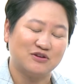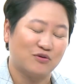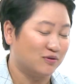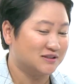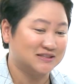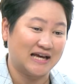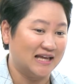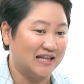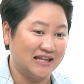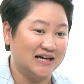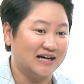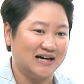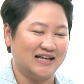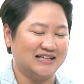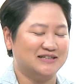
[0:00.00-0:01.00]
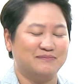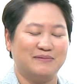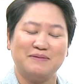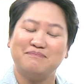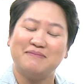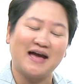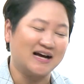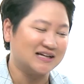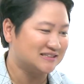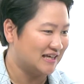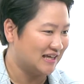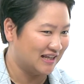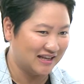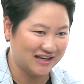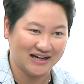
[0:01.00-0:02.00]
ตกใจเลย จะไม่แปลกใจ
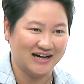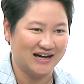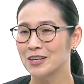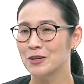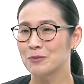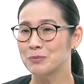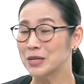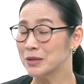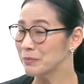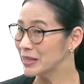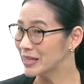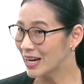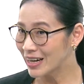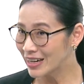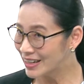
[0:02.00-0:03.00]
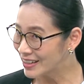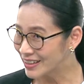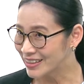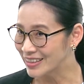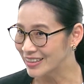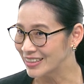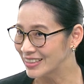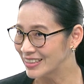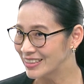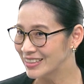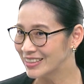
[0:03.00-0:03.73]
เลย มิ้งไม่นั่งเลย